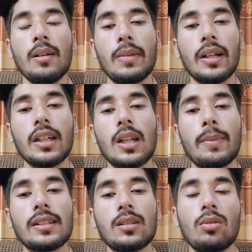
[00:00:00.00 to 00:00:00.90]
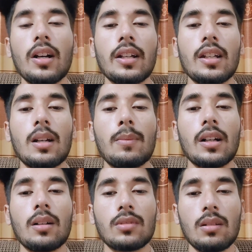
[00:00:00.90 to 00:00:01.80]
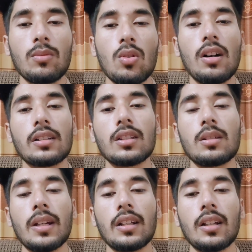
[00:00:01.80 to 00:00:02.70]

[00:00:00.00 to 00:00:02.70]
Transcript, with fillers: बाकी अल्लाह पाक से दुआ है कि अल्लाह पाक हम सबको हक सच बयान